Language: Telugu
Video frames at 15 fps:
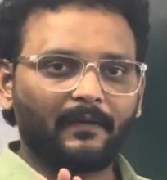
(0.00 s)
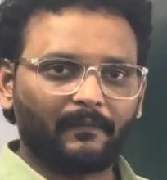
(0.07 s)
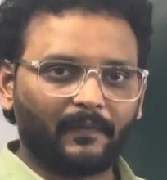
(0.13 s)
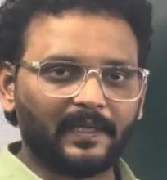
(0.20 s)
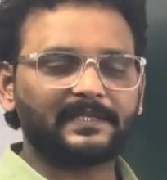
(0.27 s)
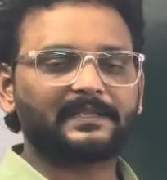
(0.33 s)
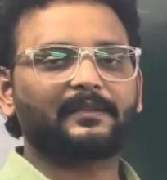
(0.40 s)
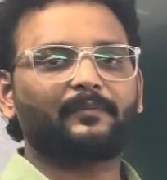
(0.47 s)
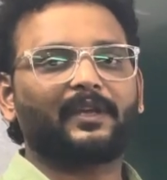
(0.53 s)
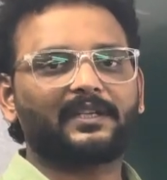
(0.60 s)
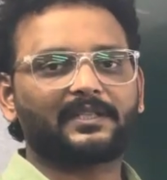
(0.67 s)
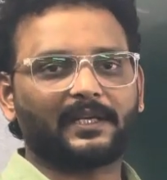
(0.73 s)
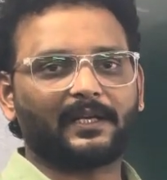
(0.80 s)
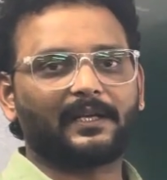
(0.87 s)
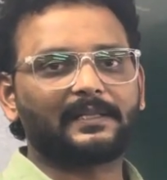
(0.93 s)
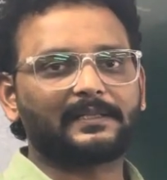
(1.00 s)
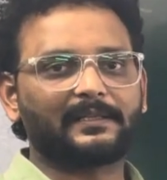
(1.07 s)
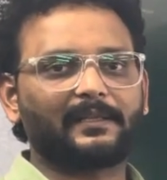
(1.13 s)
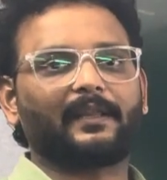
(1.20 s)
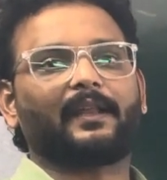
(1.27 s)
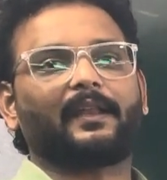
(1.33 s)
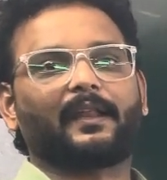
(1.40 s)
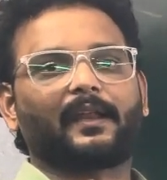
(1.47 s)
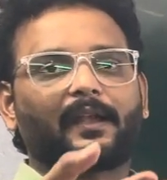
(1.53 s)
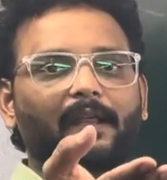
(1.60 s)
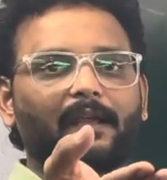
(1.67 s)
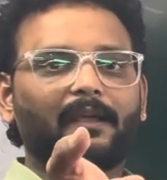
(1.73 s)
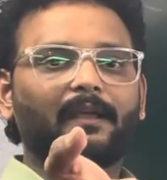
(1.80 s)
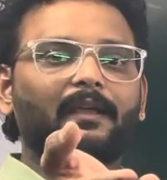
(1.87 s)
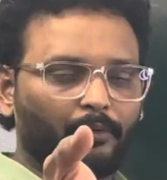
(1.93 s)
ఫస్ట్ మీరు చేయాల్సింది ఏంటంటే
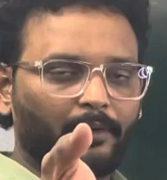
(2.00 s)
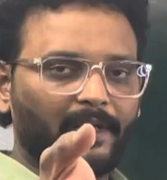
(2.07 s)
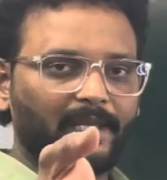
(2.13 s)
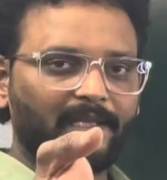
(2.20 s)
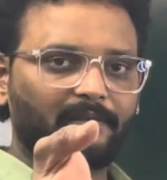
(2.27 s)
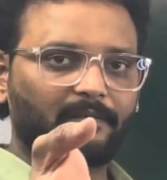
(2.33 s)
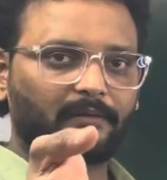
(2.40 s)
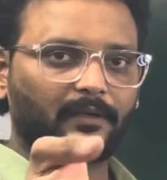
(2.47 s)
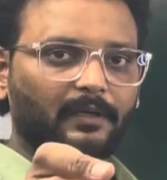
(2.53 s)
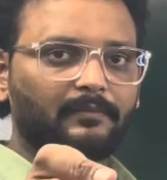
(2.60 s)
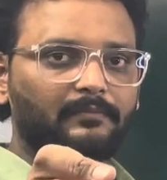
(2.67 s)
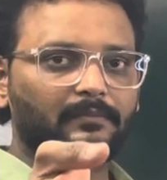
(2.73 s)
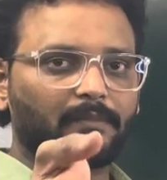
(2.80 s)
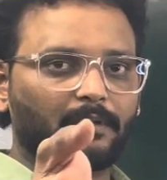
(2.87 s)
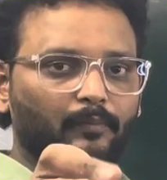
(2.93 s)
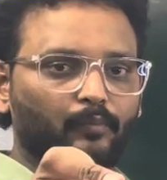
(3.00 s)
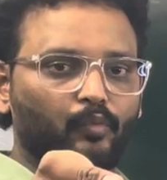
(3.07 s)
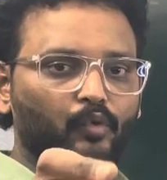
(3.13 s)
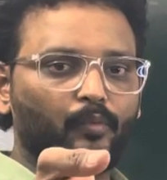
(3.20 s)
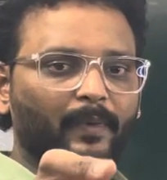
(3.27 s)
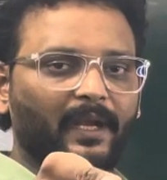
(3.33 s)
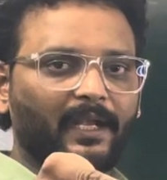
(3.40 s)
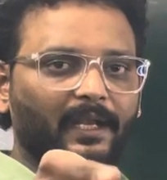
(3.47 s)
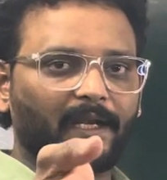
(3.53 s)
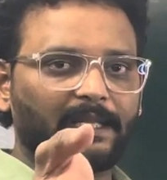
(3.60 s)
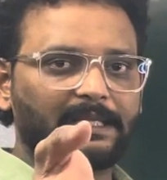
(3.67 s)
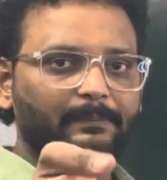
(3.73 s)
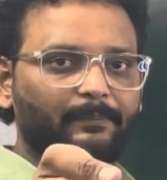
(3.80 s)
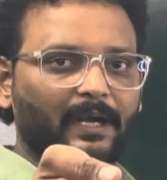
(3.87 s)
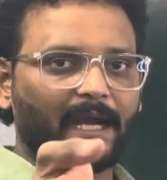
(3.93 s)
ఓన్లీ థర్మ్ మూమెంట్
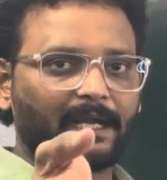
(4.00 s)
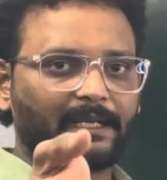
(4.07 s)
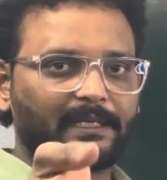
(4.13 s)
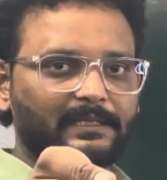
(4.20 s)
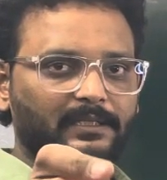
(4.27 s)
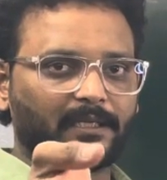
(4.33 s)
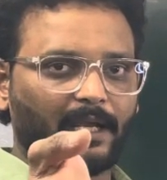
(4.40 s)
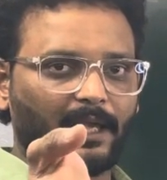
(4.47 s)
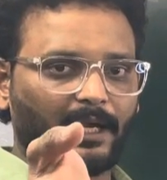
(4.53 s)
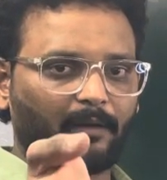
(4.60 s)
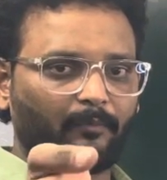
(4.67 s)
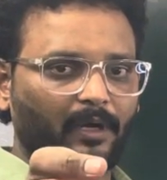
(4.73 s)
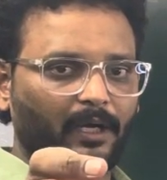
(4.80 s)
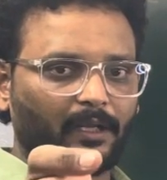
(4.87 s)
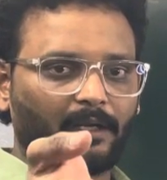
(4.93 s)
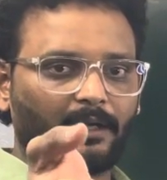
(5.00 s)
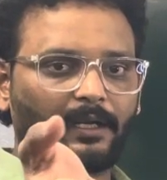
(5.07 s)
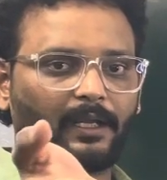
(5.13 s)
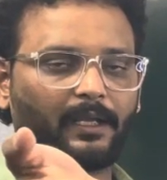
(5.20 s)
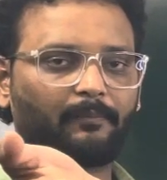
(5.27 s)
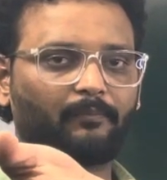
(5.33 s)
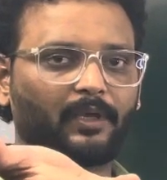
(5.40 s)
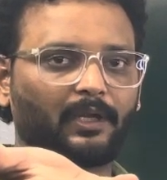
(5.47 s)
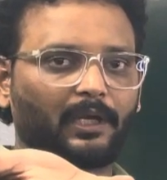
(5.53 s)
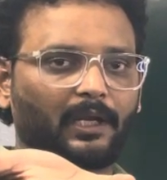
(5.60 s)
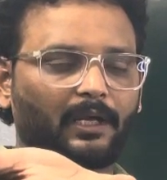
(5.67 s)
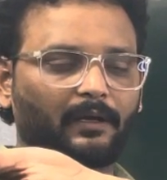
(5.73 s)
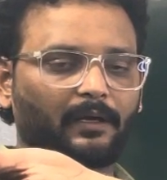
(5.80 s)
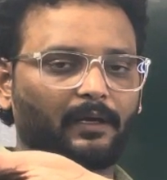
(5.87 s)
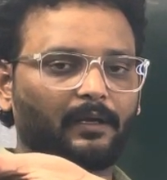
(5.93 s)
అనేది ప్రాక్టీస్ చేయాలన్నమాట అంటే మీరు
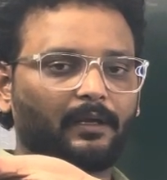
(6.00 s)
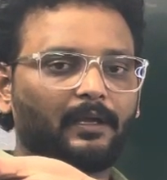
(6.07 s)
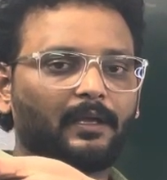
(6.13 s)
ఇలాగా